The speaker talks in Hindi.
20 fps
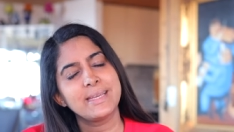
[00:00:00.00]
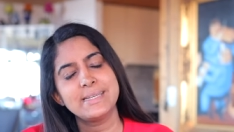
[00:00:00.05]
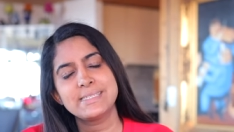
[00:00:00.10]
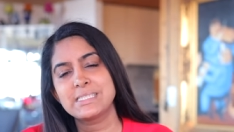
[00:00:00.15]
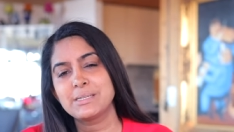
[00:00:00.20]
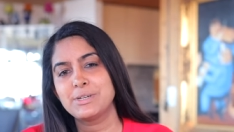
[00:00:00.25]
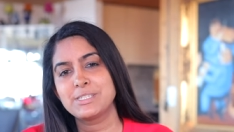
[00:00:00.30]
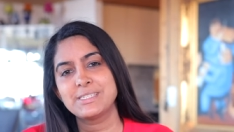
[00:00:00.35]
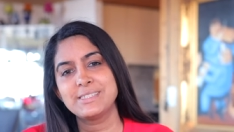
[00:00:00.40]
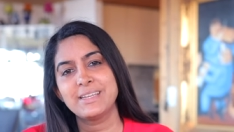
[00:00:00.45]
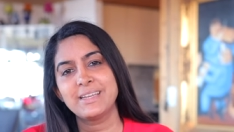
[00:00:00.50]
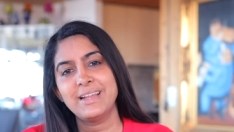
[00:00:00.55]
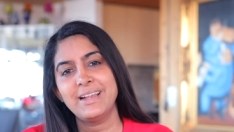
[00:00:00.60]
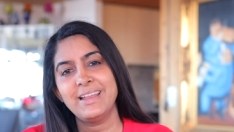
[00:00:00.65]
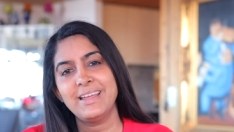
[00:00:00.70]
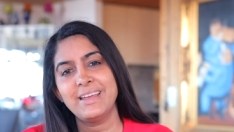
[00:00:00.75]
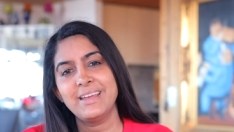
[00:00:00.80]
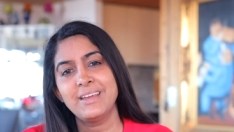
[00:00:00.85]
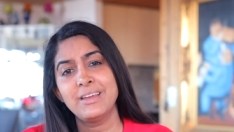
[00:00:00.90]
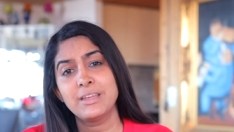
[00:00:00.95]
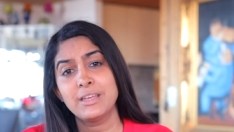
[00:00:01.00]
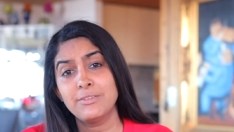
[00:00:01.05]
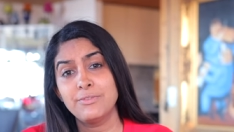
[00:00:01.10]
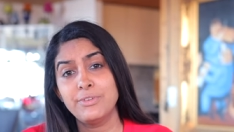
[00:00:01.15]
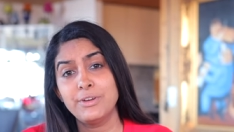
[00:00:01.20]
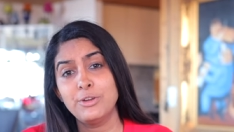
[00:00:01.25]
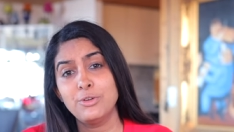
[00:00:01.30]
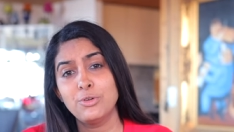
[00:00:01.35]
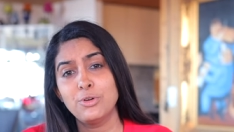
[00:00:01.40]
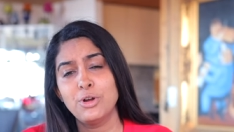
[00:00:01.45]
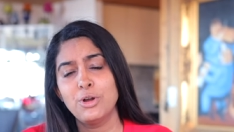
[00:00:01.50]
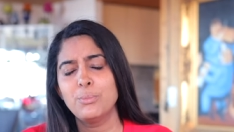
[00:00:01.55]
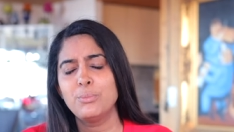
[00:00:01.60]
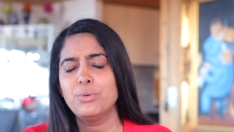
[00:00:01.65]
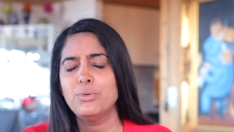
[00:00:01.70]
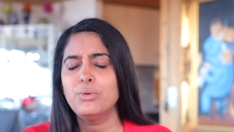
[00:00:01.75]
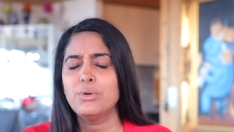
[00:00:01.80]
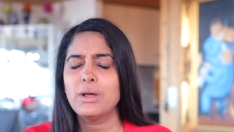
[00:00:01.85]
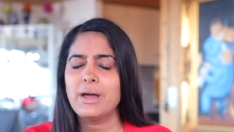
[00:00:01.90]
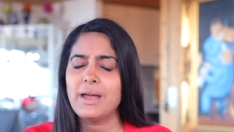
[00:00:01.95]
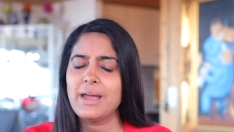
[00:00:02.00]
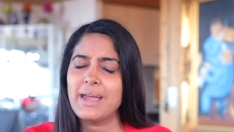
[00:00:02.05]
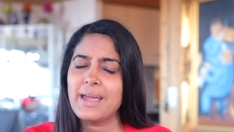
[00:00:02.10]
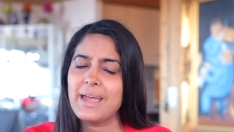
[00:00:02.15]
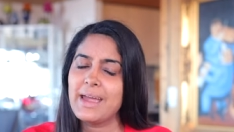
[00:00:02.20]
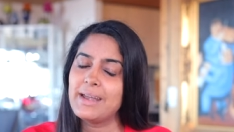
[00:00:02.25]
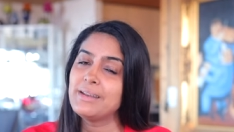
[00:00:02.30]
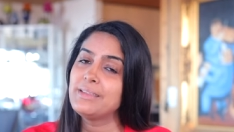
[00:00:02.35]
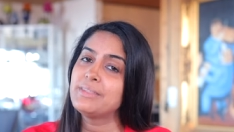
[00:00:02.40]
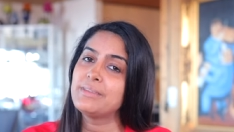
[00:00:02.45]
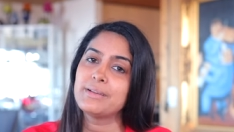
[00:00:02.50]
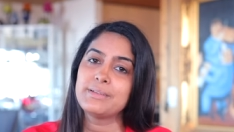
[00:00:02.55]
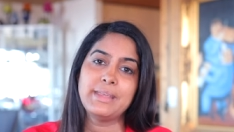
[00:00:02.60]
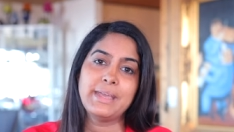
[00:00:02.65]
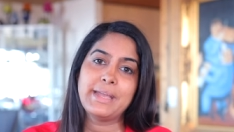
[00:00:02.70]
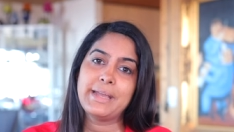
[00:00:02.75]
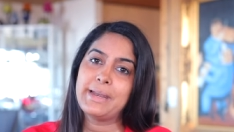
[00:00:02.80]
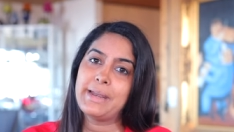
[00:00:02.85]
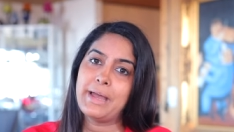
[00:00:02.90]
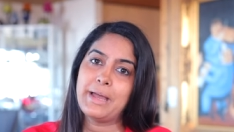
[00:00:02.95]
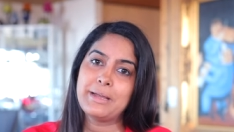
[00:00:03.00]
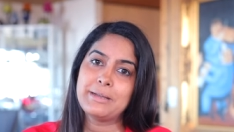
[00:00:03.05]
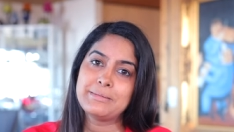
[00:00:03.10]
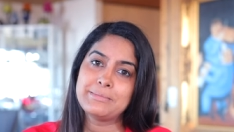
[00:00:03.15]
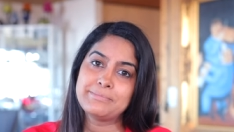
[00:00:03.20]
ये समझने के लिए ये वीडियो पूरा एंड तक देखना